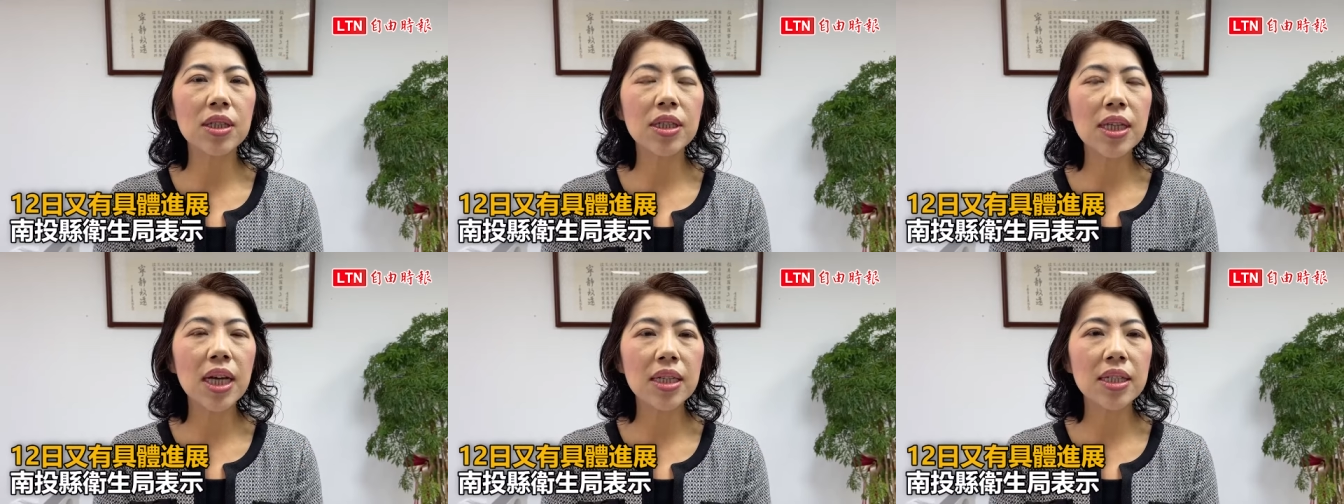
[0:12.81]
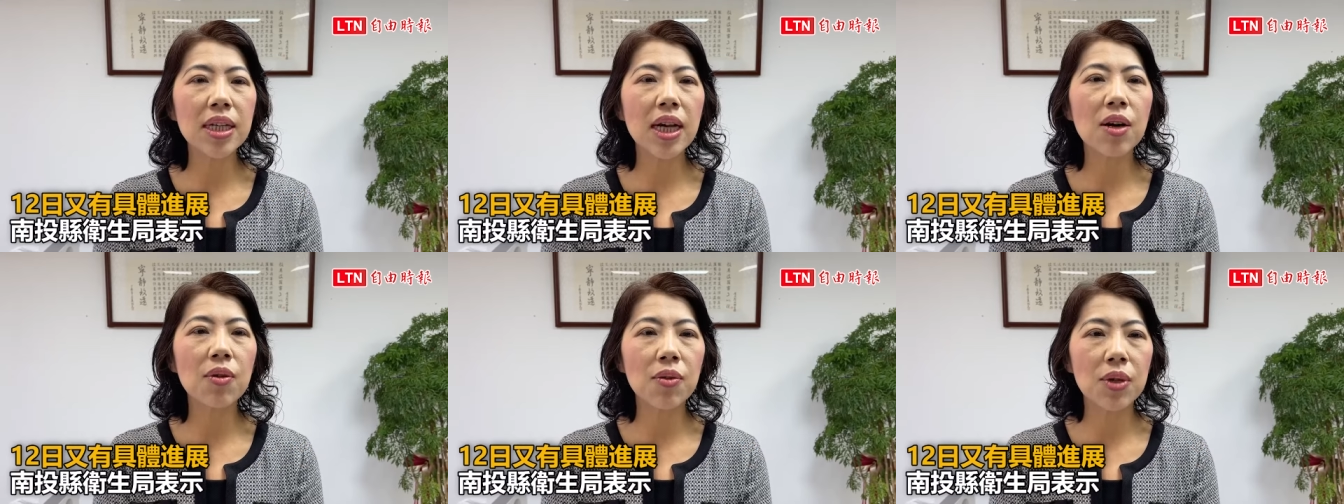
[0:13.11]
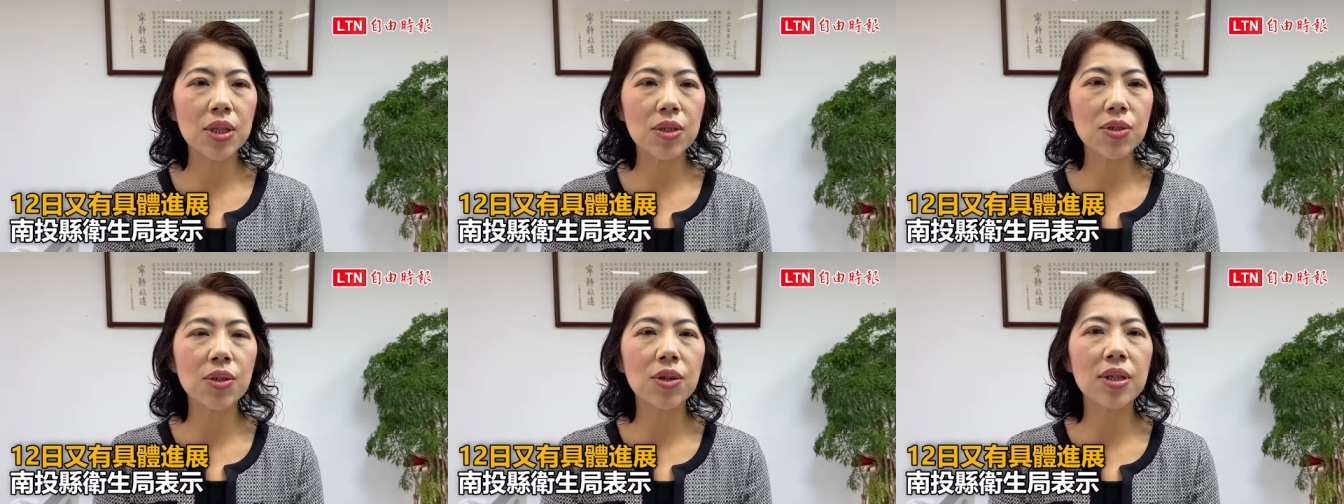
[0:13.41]
下架
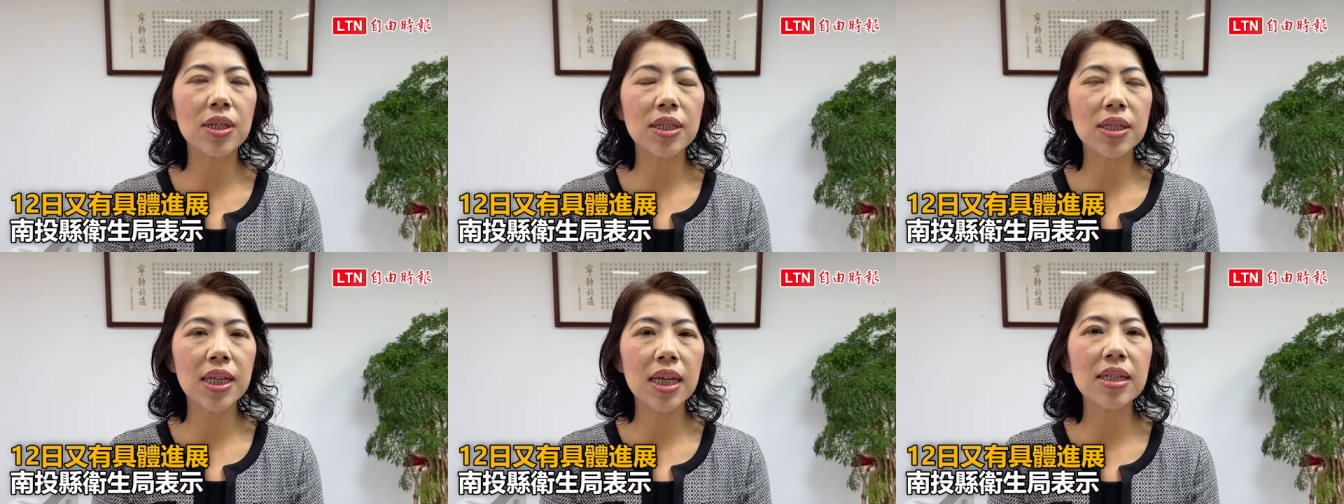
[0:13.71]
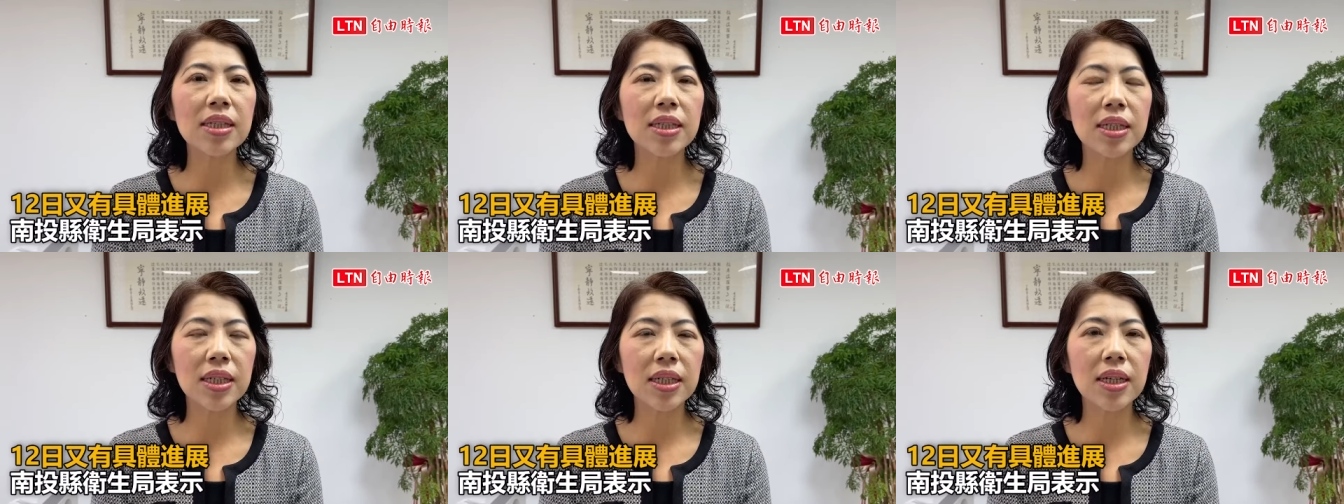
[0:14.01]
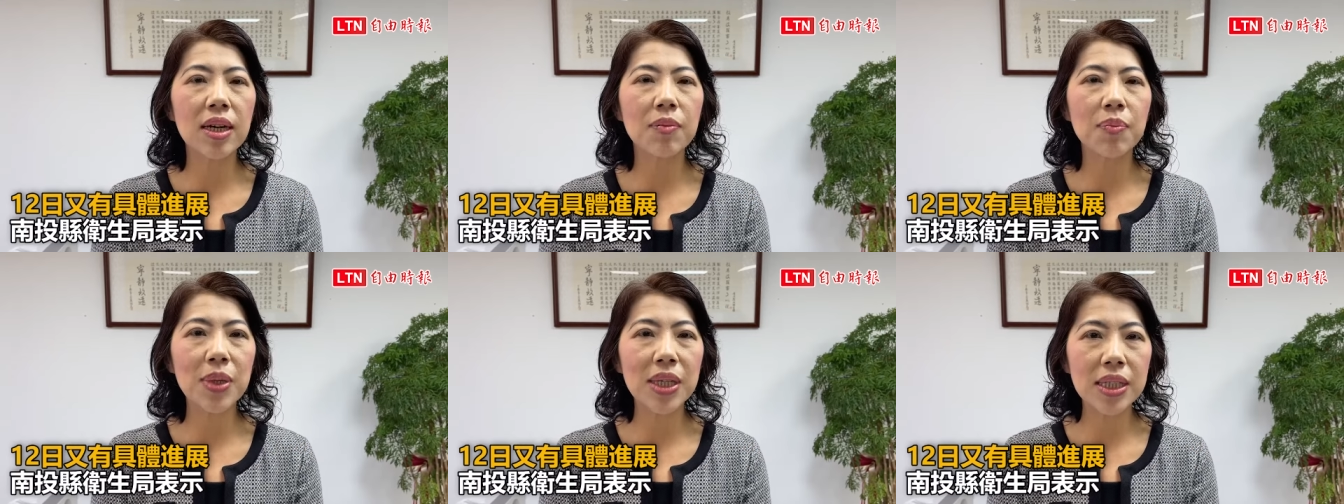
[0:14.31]
回收了三十一
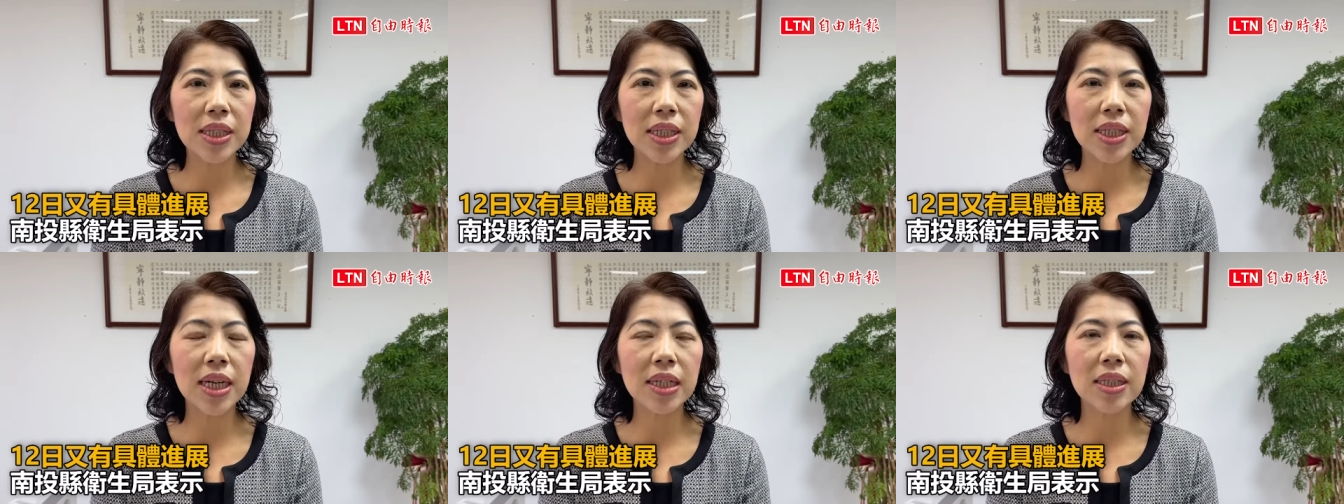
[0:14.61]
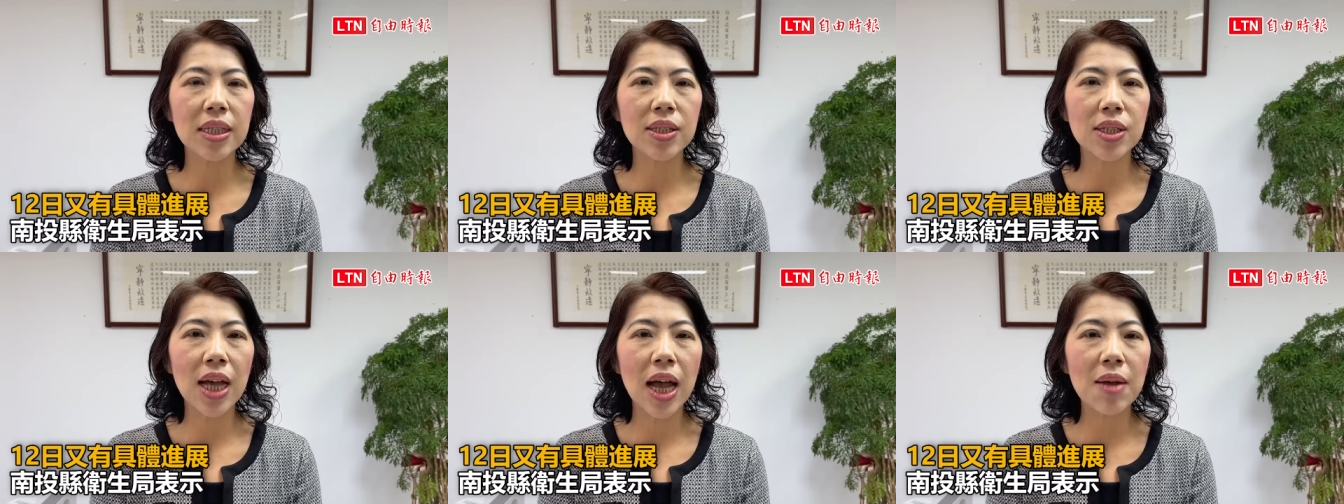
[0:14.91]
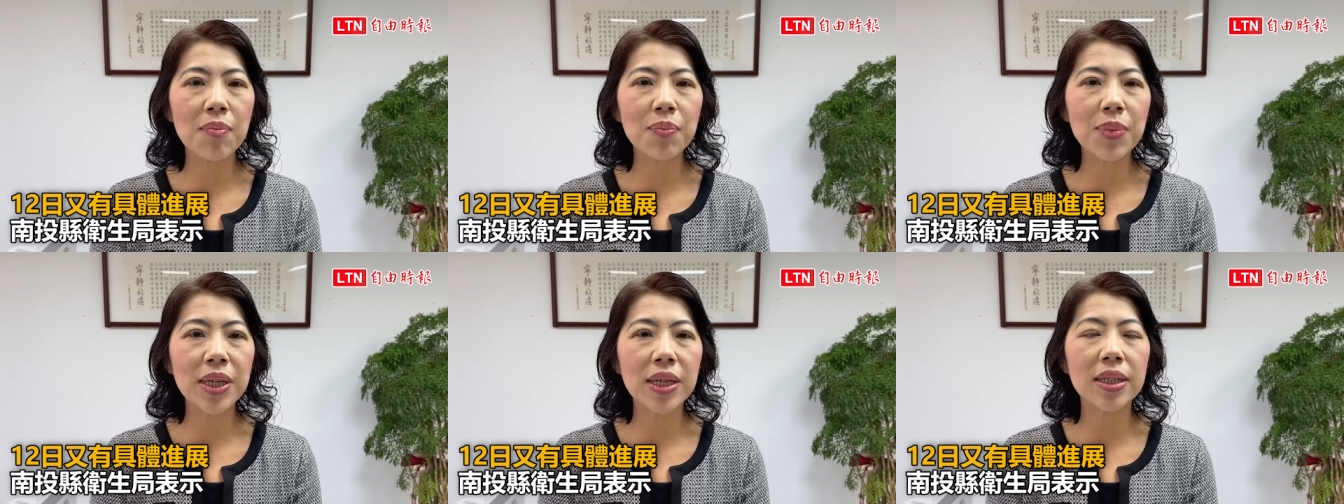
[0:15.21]
个品项的
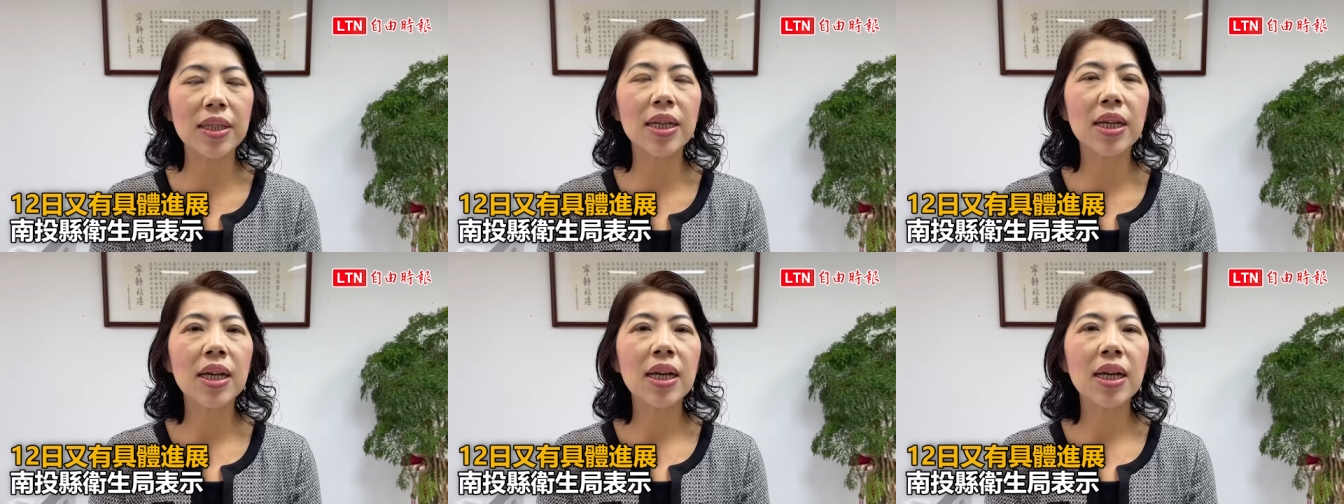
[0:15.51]
产品，